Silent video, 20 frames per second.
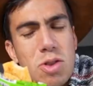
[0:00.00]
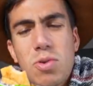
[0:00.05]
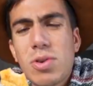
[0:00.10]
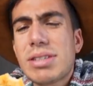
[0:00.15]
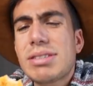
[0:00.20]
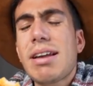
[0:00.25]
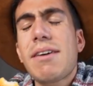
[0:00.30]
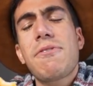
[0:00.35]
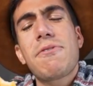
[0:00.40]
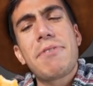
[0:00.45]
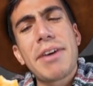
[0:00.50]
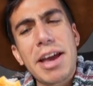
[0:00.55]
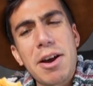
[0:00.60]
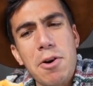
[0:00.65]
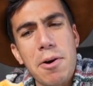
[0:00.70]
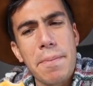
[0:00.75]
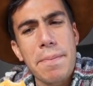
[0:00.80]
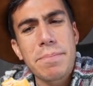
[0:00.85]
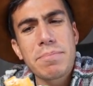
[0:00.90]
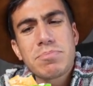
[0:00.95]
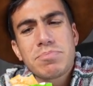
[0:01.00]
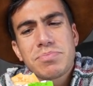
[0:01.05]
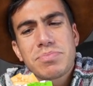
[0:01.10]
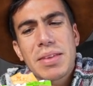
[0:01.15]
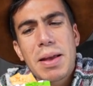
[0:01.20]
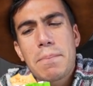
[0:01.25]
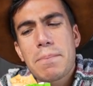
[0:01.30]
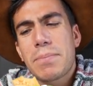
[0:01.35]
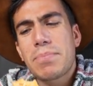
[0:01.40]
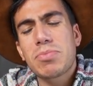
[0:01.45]
No está feo.
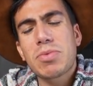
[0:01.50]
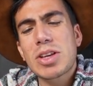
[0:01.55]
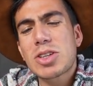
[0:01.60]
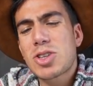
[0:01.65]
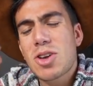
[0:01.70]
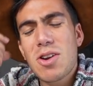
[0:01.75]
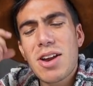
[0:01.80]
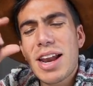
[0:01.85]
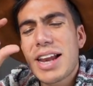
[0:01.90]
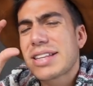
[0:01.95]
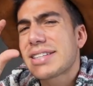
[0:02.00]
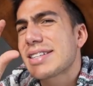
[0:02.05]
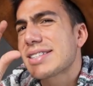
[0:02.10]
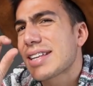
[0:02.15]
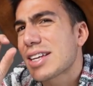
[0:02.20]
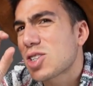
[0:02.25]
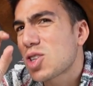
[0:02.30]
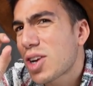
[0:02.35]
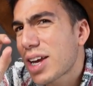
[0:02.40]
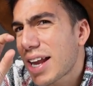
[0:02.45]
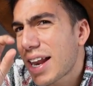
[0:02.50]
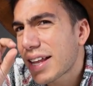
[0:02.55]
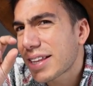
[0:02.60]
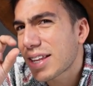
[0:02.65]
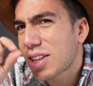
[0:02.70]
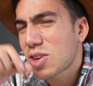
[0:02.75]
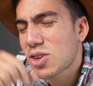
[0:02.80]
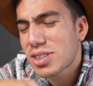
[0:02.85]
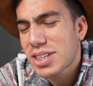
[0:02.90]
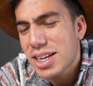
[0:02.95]
Solo la sensación
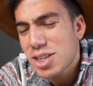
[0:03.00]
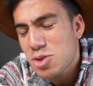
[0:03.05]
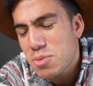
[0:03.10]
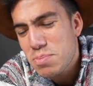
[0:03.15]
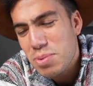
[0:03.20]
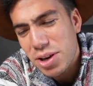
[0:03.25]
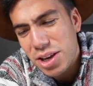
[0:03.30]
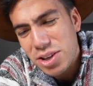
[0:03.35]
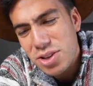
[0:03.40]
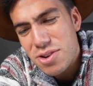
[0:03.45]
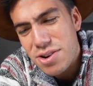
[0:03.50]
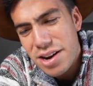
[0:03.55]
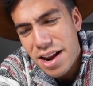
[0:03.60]
gelatinosa es un poquito